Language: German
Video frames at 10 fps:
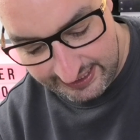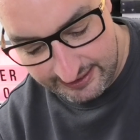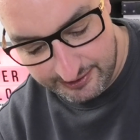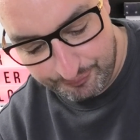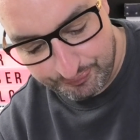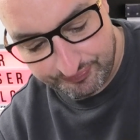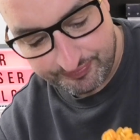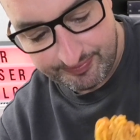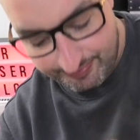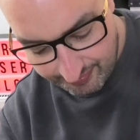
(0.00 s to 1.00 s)
ihr
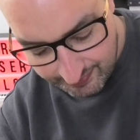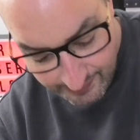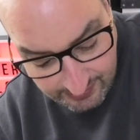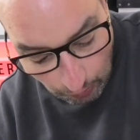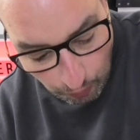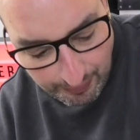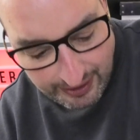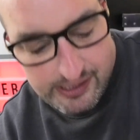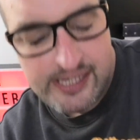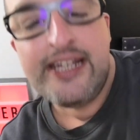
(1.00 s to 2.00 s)
das auch
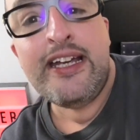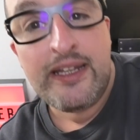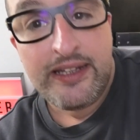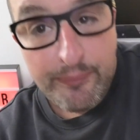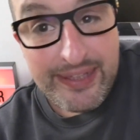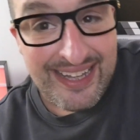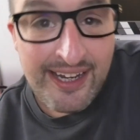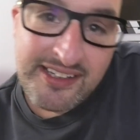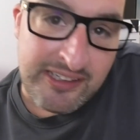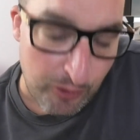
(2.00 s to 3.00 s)
mal nehmt
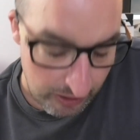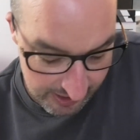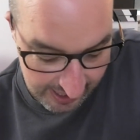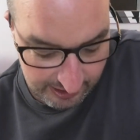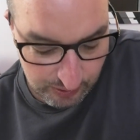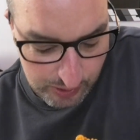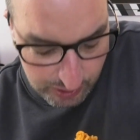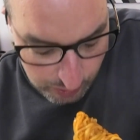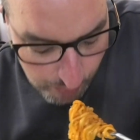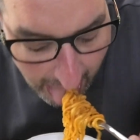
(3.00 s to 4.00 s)
gleich die Volcanoes.